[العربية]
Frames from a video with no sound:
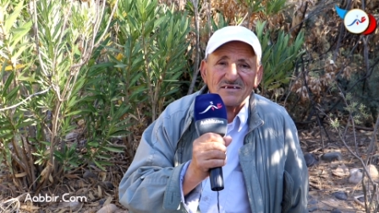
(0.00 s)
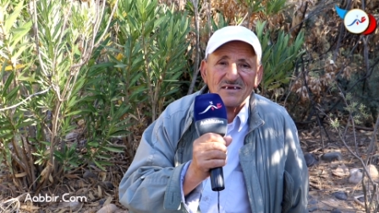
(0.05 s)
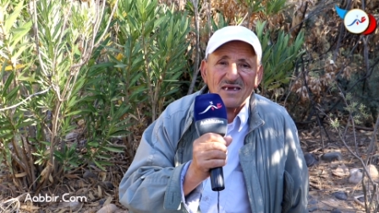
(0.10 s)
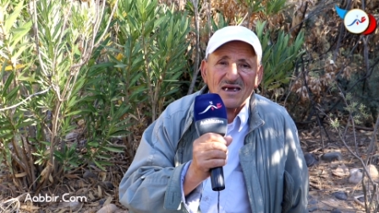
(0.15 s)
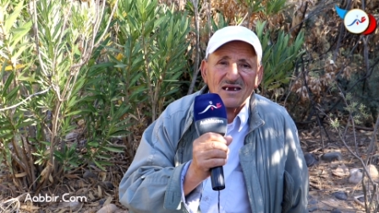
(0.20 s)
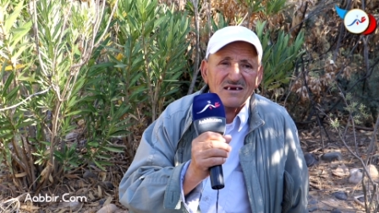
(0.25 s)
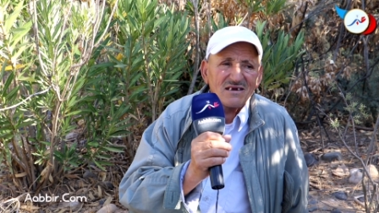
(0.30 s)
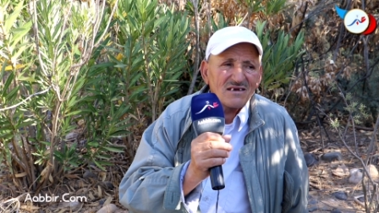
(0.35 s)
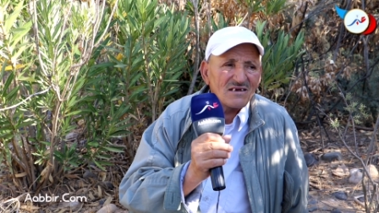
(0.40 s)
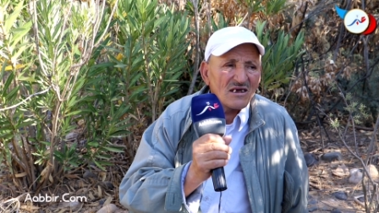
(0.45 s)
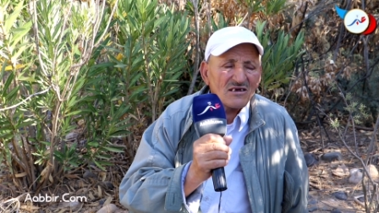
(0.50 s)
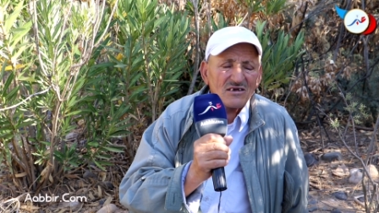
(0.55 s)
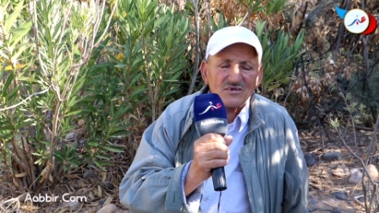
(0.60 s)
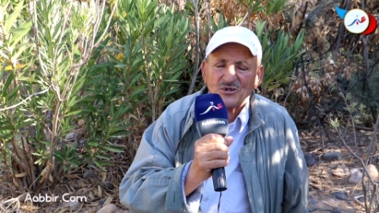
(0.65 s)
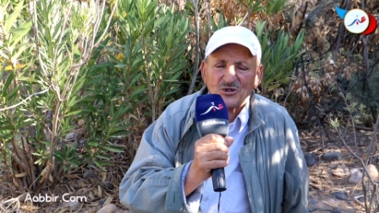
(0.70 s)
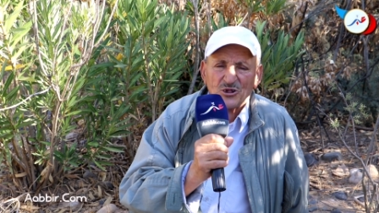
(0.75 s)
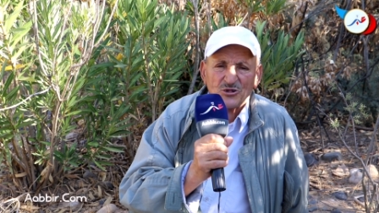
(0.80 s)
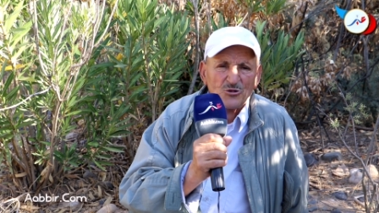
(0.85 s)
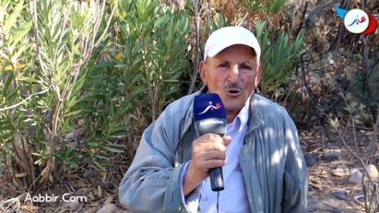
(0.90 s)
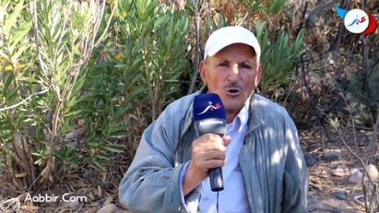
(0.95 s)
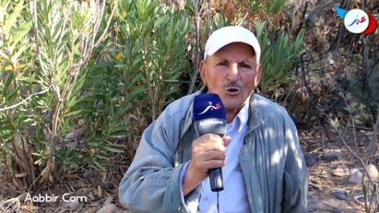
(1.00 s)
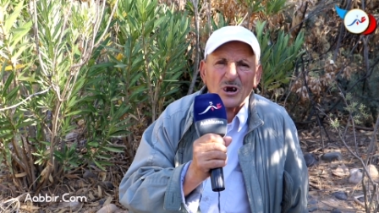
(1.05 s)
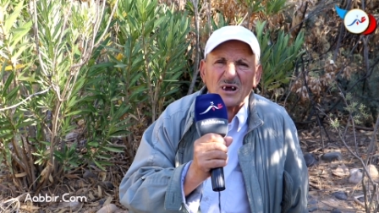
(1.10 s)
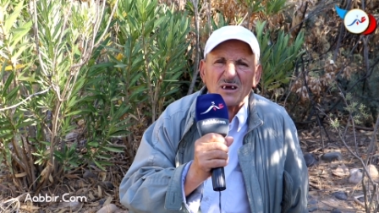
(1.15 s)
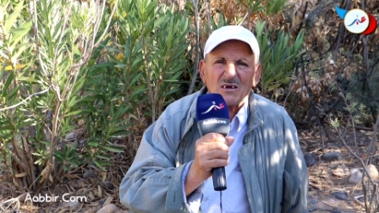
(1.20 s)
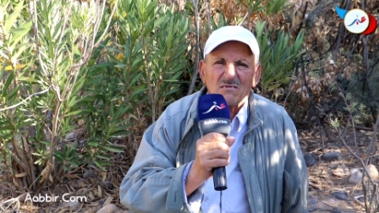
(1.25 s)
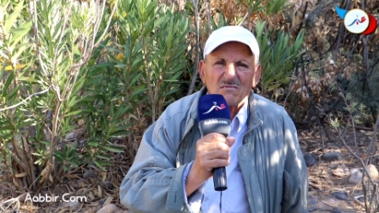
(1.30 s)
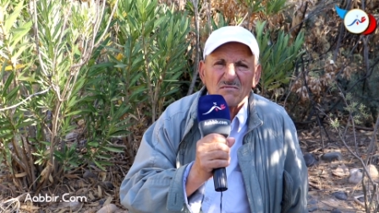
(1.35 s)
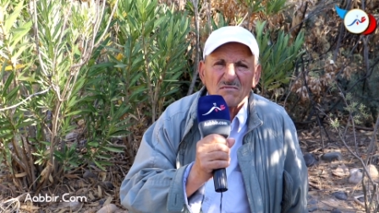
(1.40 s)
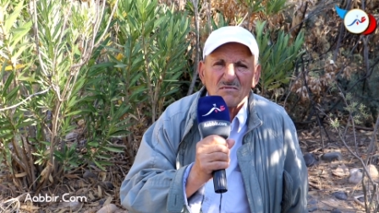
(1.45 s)
ديال
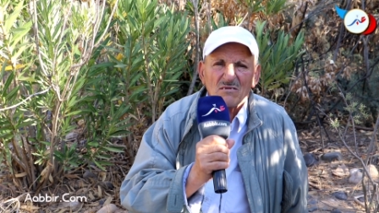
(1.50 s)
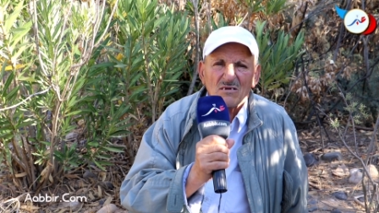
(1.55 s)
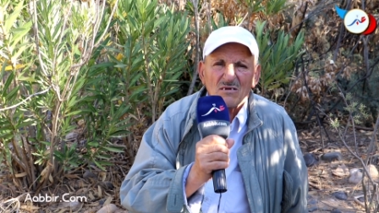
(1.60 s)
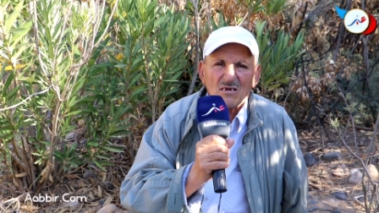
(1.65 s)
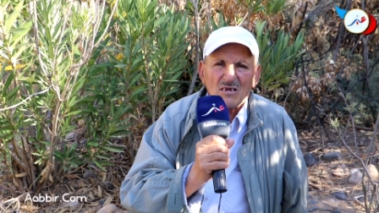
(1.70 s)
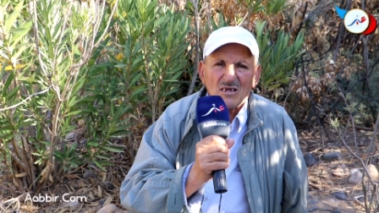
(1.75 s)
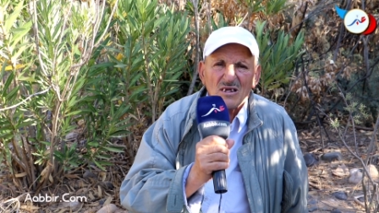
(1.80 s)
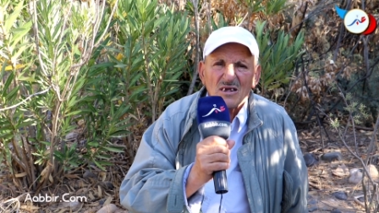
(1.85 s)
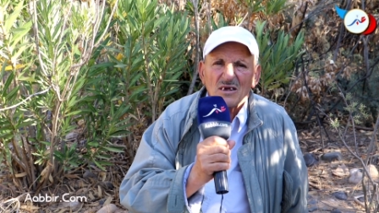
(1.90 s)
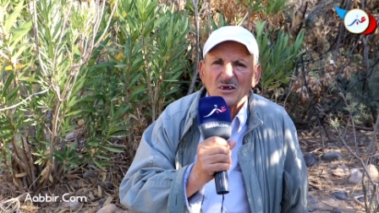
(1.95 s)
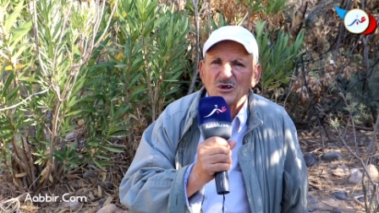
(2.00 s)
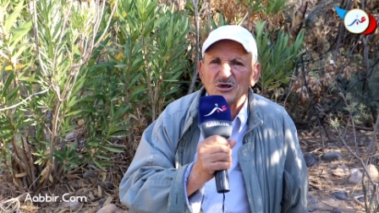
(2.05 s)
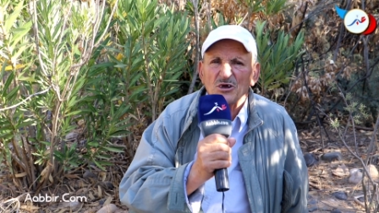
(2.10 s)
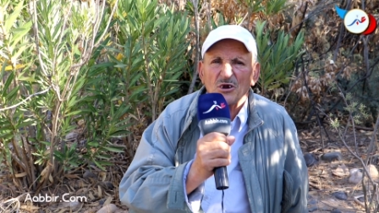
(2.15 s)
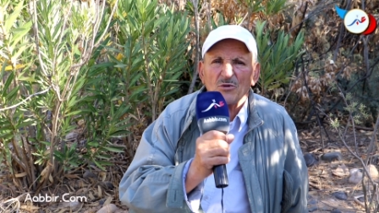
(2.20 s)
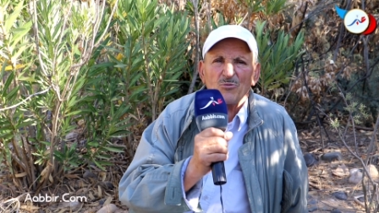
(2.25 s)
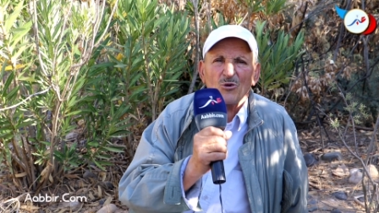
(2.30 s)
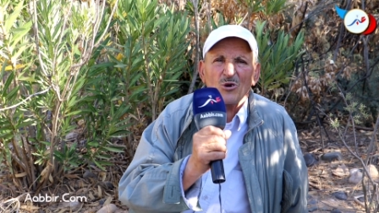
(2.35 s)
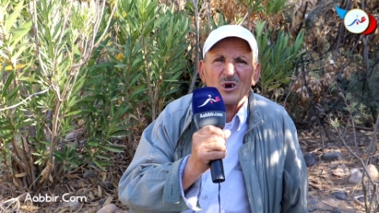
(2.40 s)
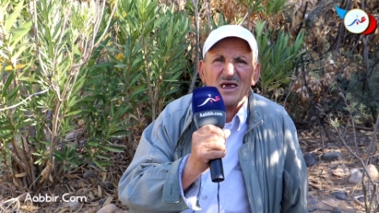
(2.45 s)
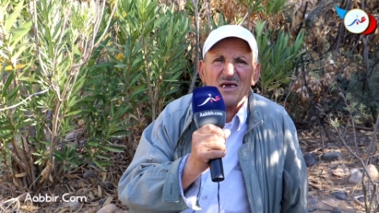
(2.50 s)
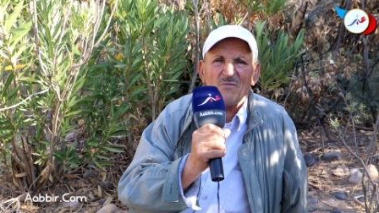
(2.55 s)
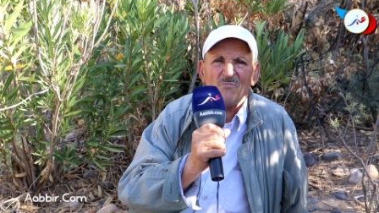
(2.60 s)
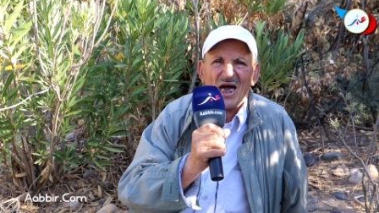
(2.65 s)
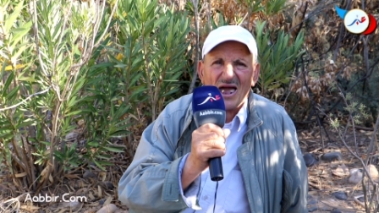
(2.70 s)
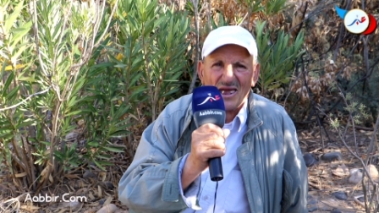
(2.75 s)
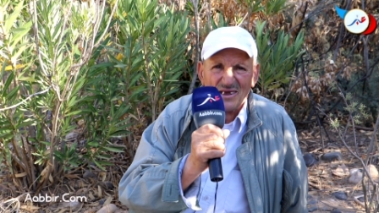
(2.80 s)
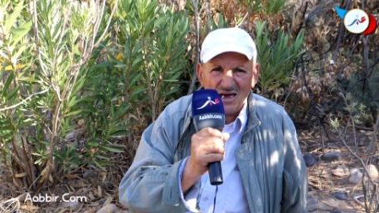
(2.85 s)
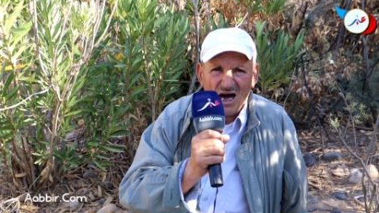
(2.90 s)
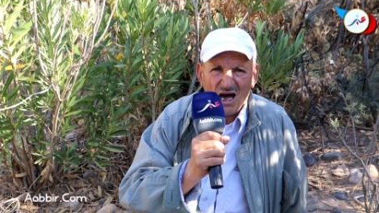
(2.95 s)
السورك شربوا ليه
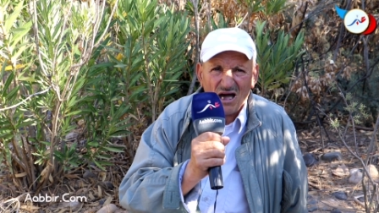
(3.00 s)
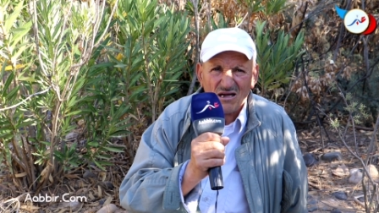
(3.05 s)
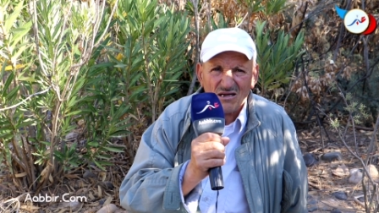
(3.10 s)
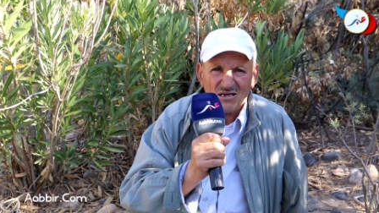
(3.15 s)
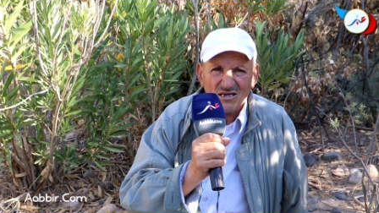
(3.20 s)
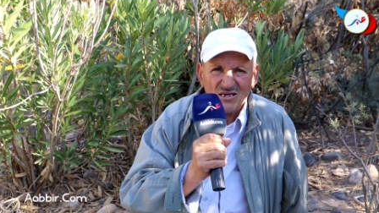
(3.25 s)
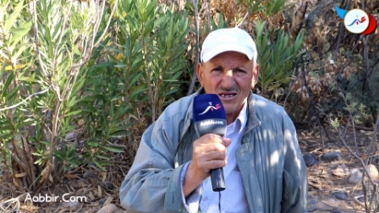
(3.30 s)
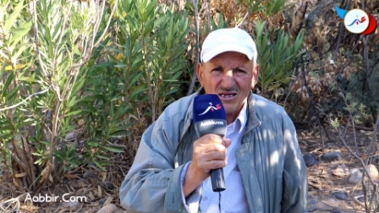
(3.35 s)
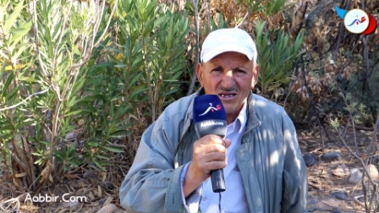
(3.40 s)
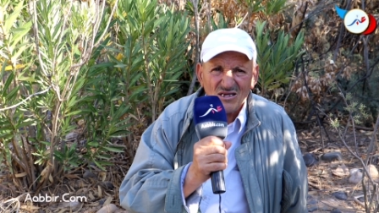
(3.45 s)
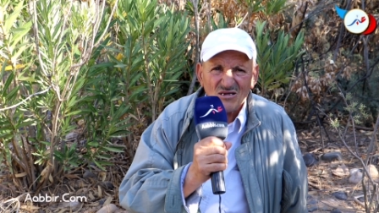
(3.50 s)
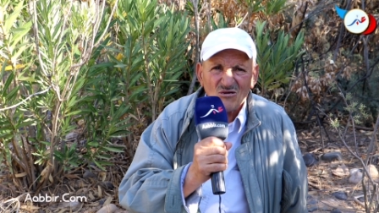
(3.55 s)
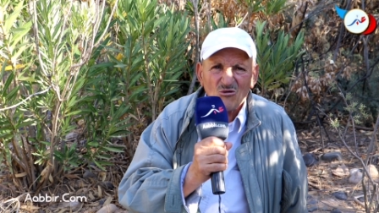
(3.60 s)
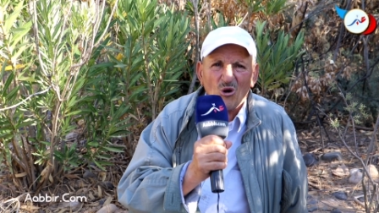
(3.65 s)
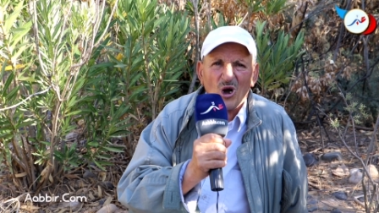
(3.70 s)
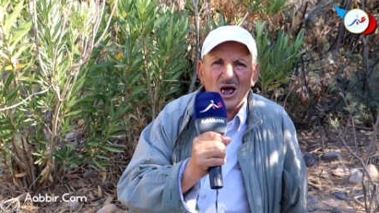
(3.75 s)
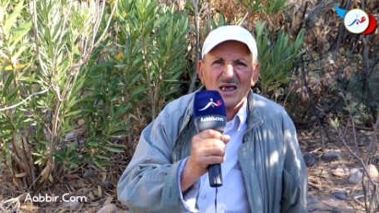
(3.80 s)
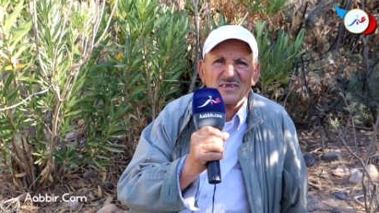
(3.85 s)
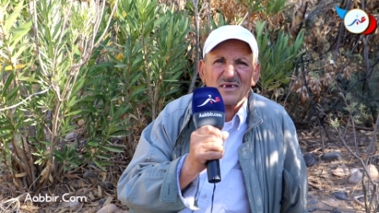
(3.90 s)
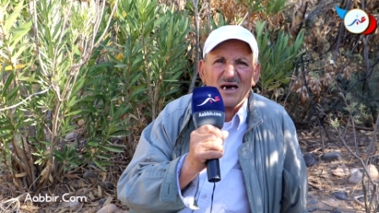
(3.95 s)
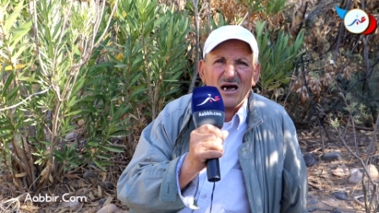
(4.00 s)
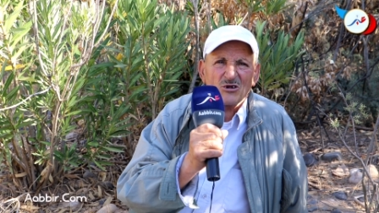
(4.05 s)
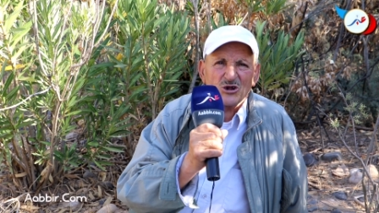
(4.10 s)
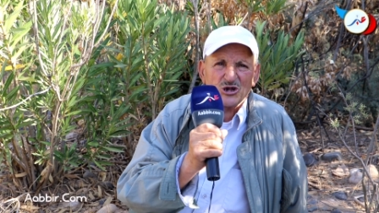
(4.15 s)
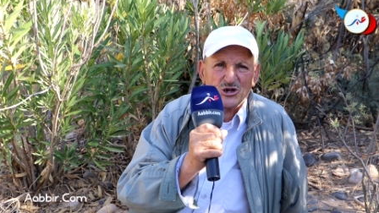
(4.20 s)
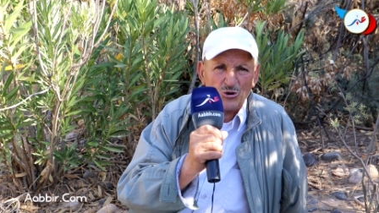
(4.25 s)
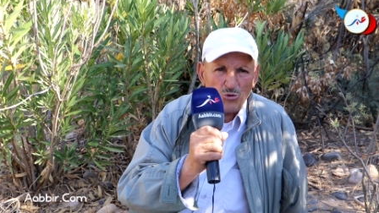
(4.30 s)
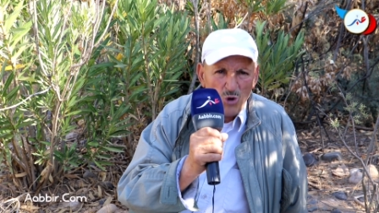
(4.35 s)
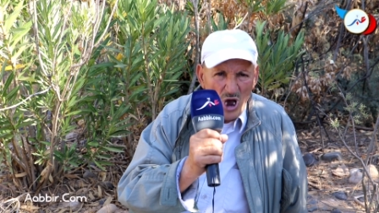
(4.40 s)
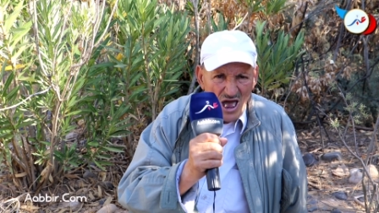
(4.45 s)
محيا وعطاه
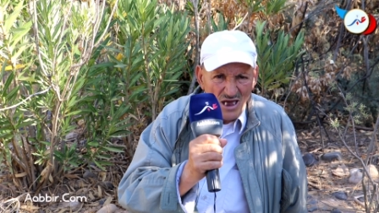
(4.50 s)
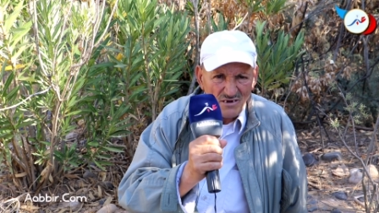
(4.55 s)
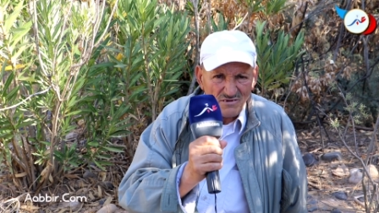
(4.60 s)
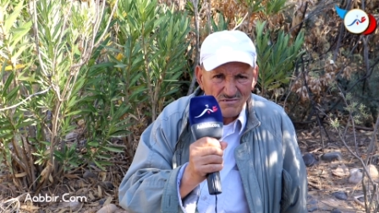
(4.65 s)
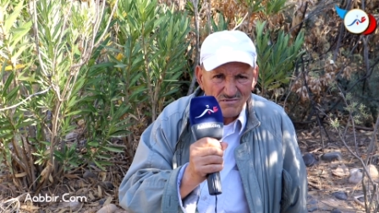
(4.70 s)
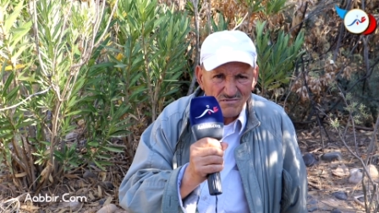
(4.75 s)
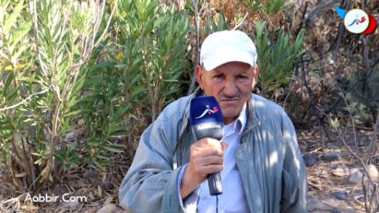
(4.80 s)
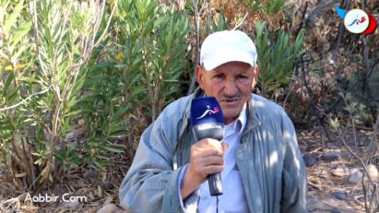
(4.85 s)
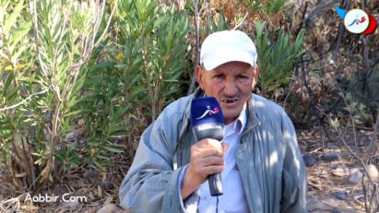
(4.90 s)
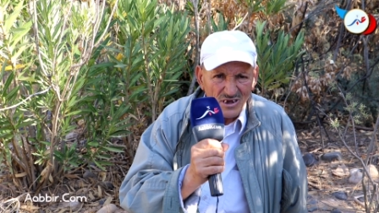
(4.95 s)
الجوان